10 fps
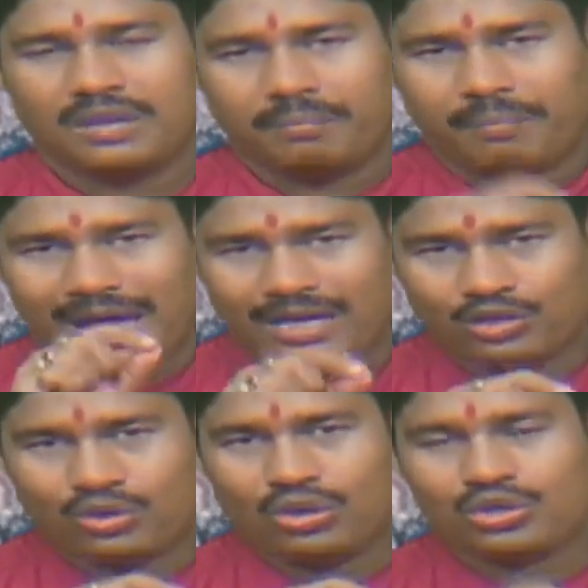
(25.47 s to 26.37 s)

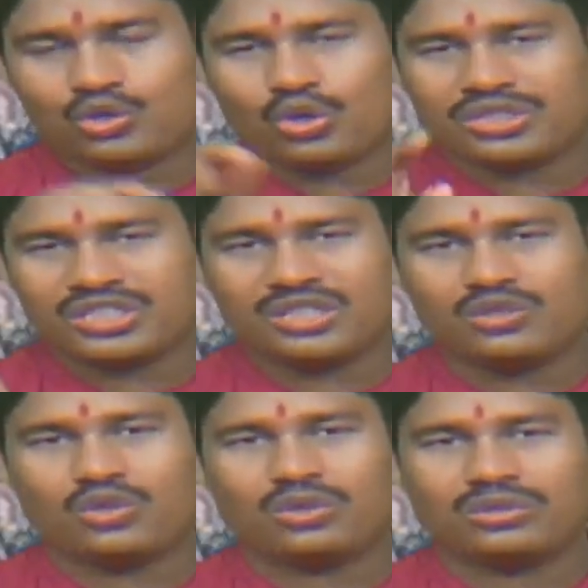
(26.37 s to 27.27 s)
ভাগ্য যোগ
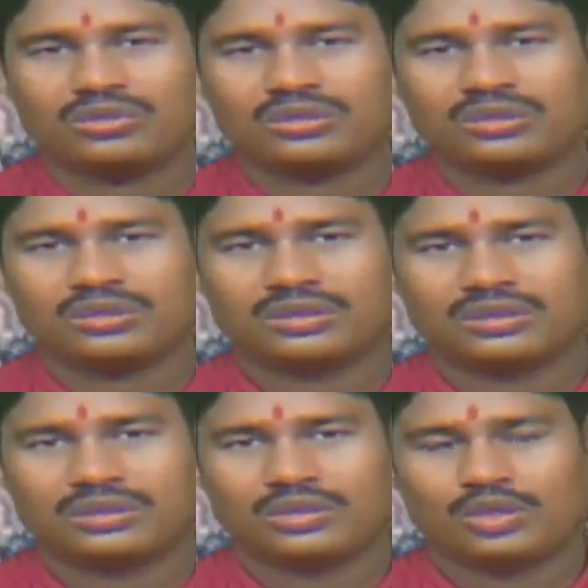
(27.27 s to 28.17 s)
চিহ্ন
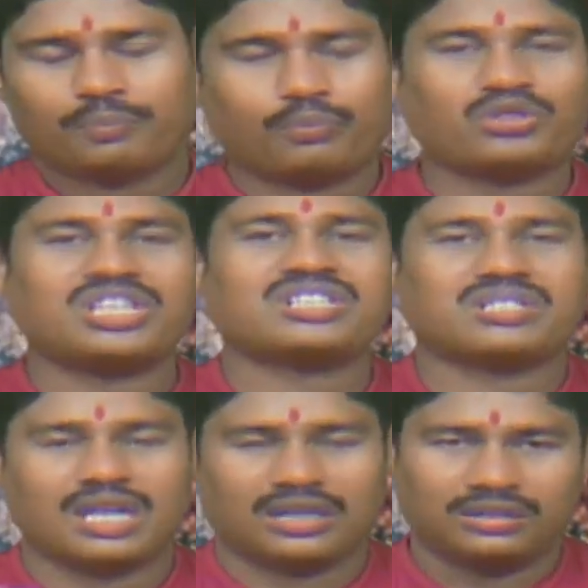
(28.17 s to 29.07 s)

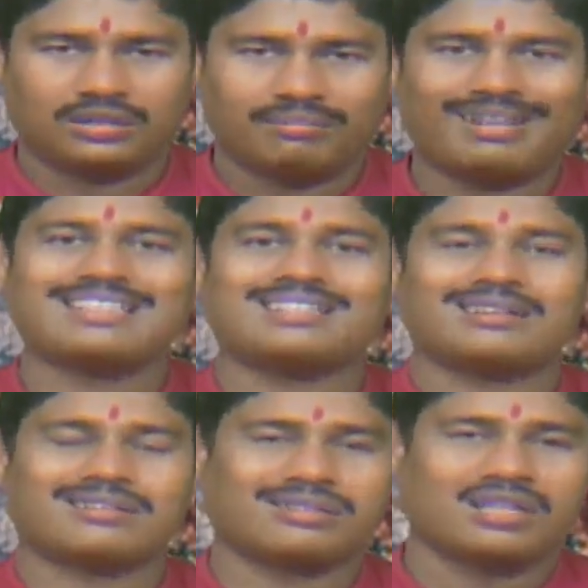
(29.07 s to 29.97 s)
প্রচেষ্টা মানে
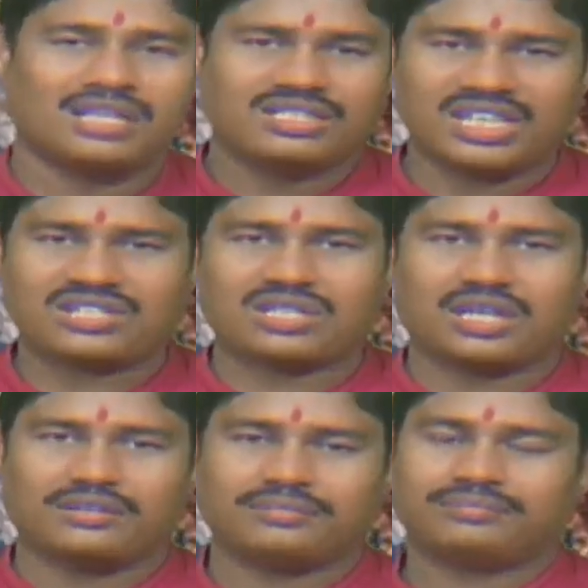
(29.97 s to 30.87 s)
চেষ্টা
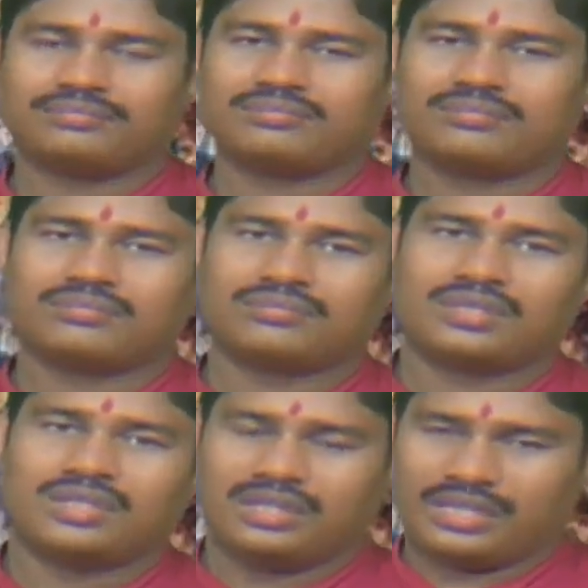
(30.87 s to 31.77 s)

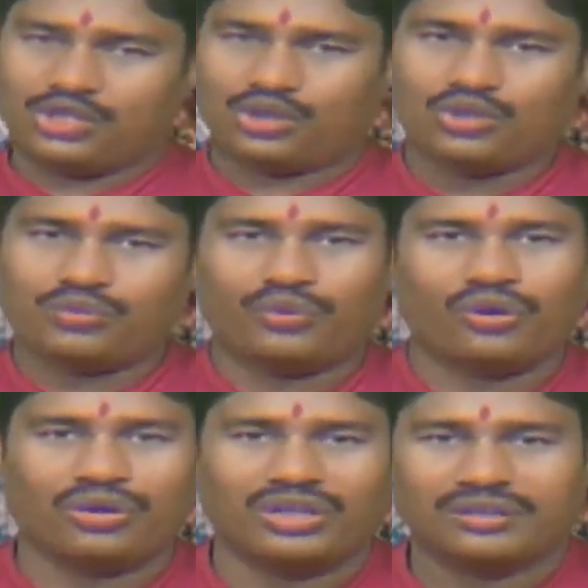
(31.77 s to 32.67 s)
ইজ ইকাল টু
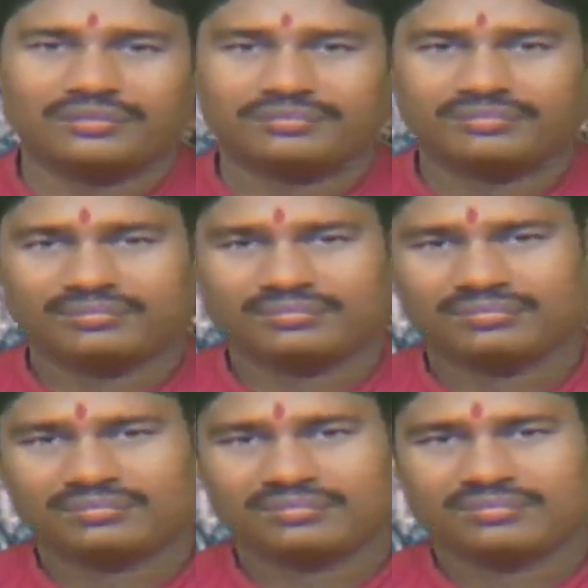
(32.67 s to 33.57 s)
ফল
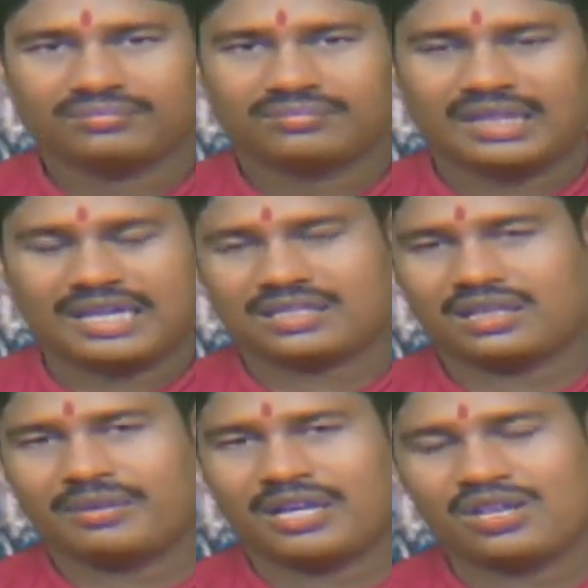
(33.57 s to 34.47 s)
আজকের
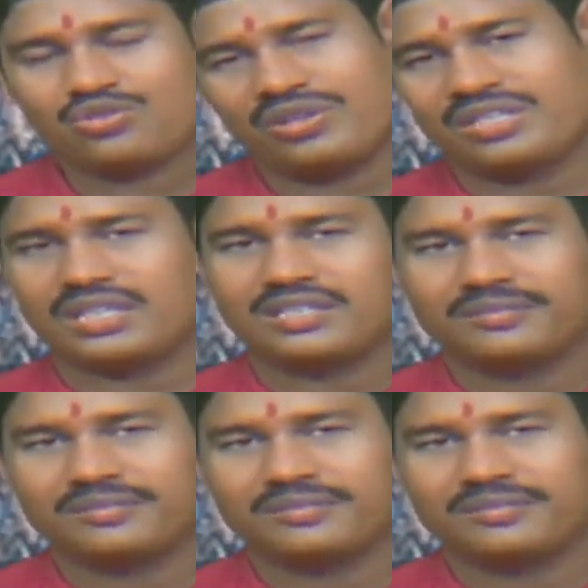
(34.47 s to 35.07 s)
আমার আলোচনা এটাই